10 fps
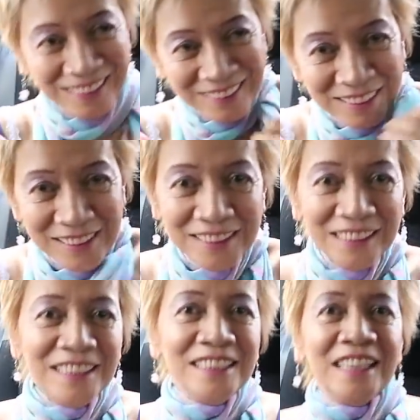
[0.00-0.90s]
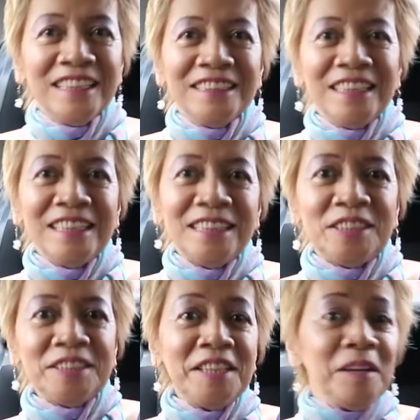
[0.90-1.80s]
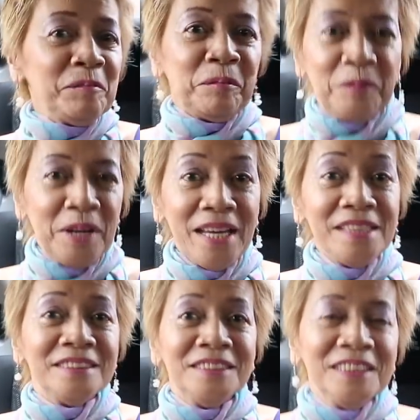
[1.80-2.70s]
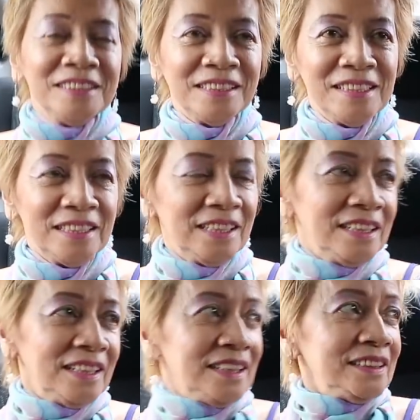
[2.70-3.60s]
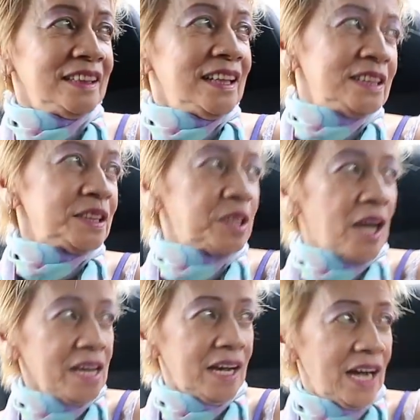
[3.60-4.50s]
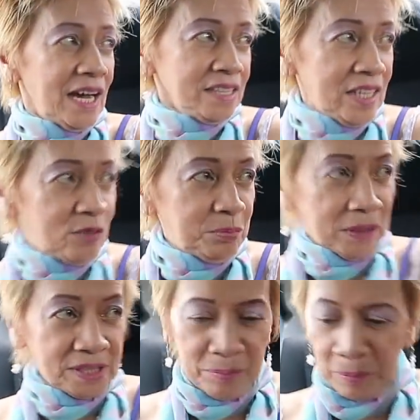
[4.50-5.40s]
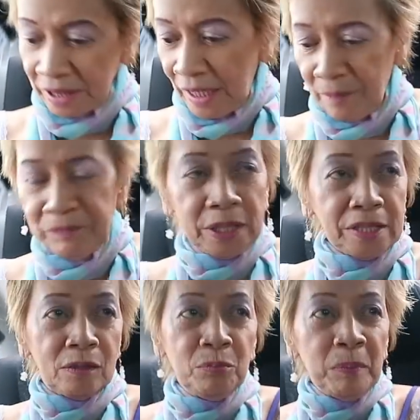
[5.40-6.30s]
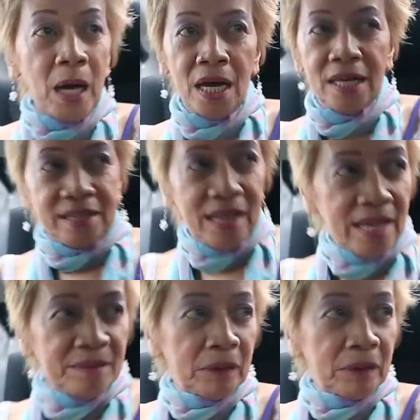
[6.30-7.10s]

ngayon hindi niya ka outfit Siyempre, bagets yan. Sexy! Sayang nga, hindi ko pa. Dapat nakapita kong palda eh.